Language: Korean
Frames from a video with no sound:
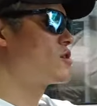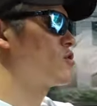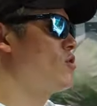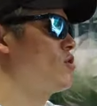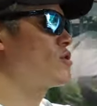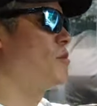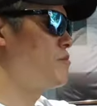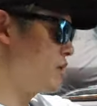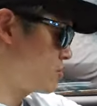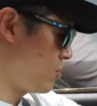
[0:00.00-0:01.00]
그리고
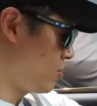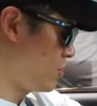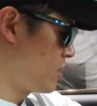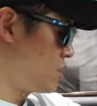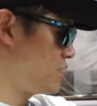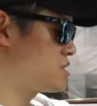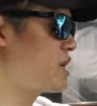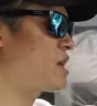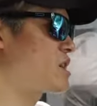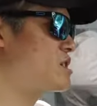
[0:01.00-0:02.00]
연비도 이
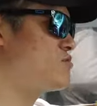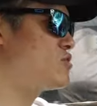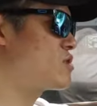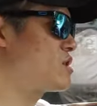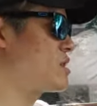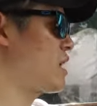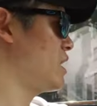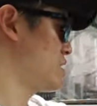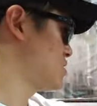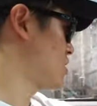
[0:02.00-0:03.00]
차량이
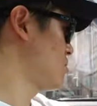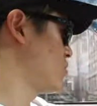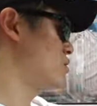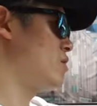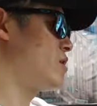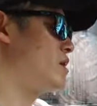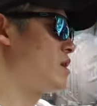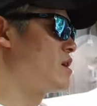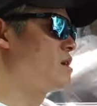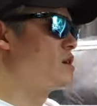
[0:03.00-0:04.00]
십육인데 이 점 오
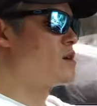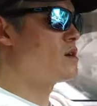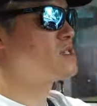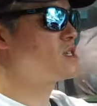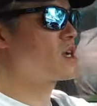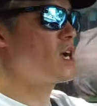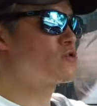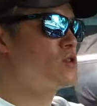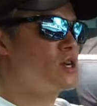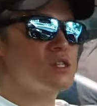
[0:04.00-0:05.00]
엔진
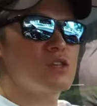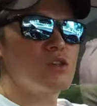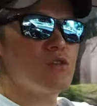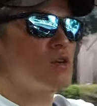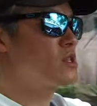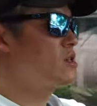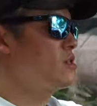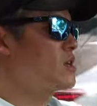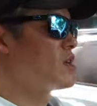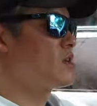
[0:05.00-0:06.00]
가솔린 같은
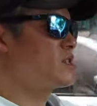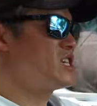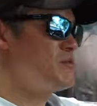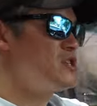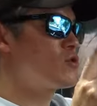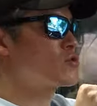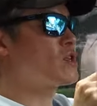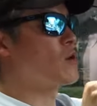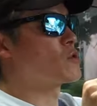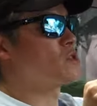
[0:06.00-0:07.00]
경우에는 십일
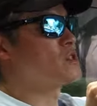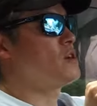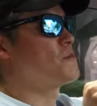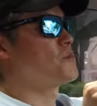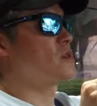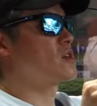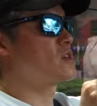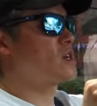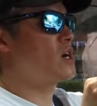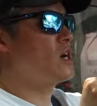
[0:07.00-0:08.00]
정도 나오거든요.
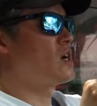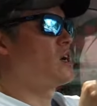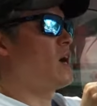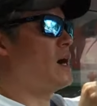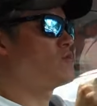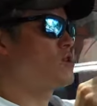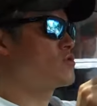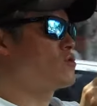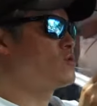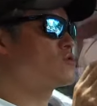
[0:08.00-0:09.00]
그러니까
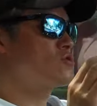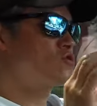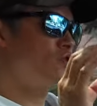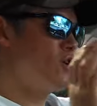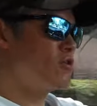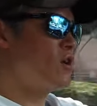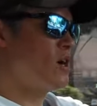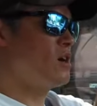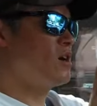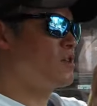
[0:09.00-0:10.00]
아무래도
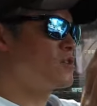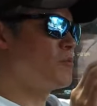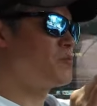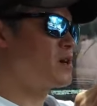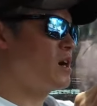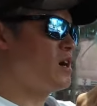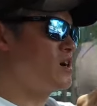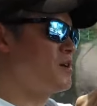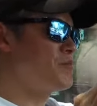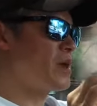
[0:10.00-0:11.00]
출력과
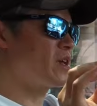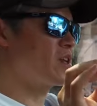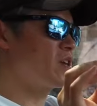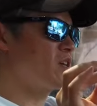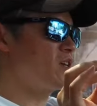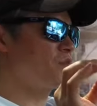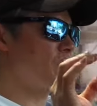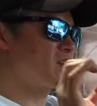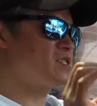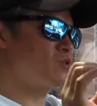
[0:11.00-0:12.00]
연비가 배기량이
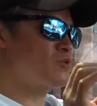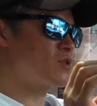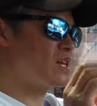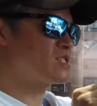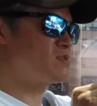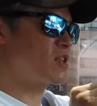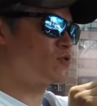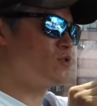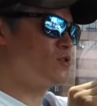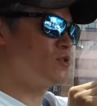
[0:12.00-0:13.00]
백 씨 정도
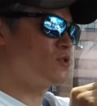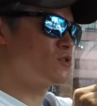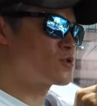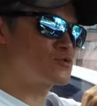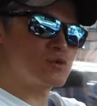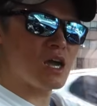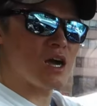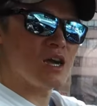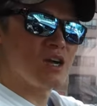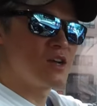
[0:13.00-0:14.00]
낮은데도 더
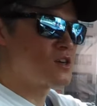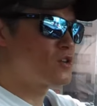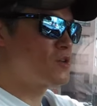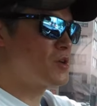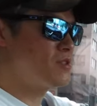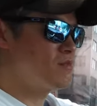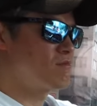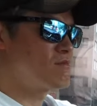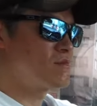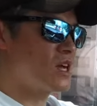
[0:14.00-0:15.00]
좋다. 그러면
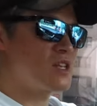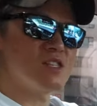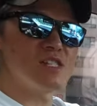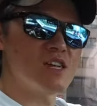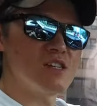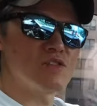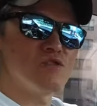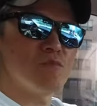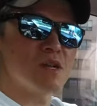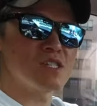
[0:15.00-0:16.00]
당연히 이 차를
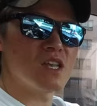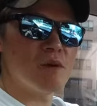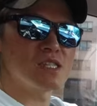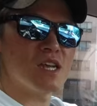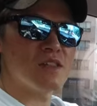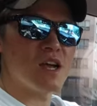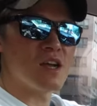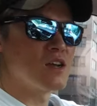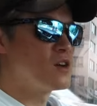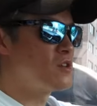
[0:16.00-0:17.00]
구입하시는 게 맞지
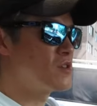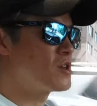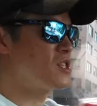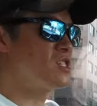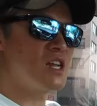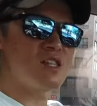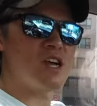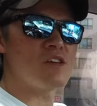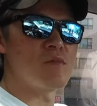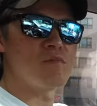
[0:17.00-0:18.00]
않나. 이게
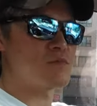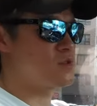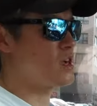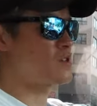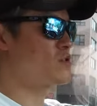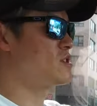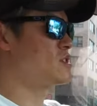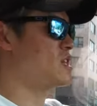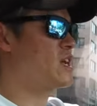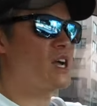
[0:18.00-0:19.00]
디젤이나 연, 그
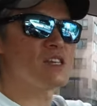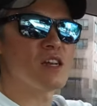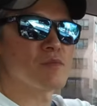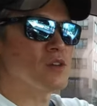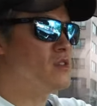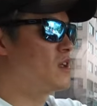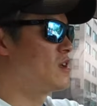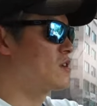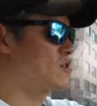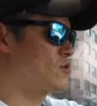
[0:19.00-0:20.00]
가솔린의 차이가 아니라면.
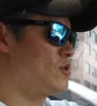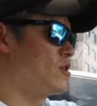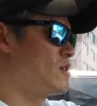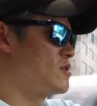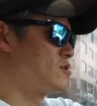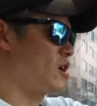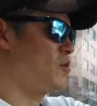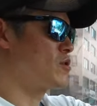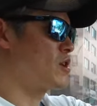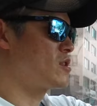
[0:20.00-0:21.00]
그래서
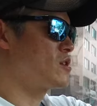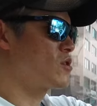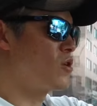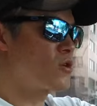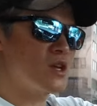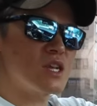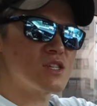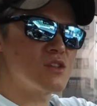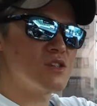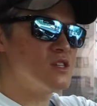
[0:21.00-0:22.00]
제가 볼 때는
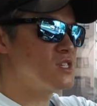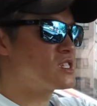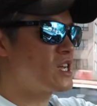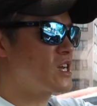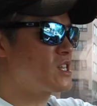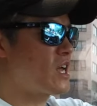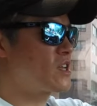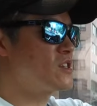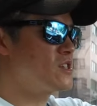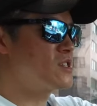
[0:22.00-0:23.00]
거기에서는 이 차량이
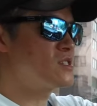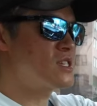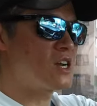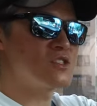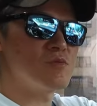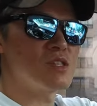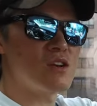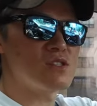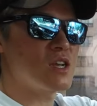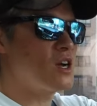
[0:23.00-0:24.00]
당연히
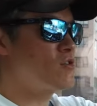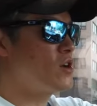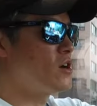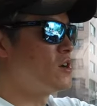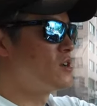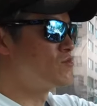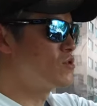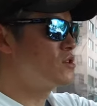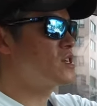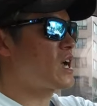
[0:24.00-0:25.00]
장점이 있다고 생각하고요.
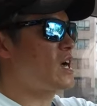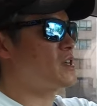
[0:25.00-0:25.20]
물론 이제